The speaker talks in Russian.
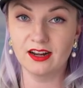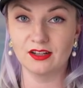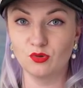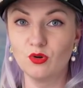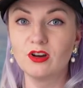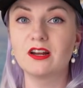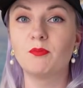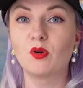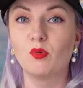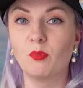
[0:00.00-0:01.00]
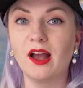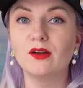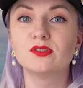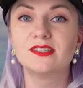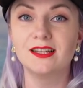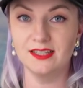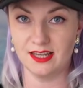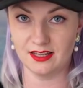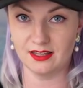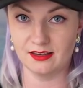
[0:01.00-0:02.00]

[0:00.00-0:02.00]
которых покупают за деньги.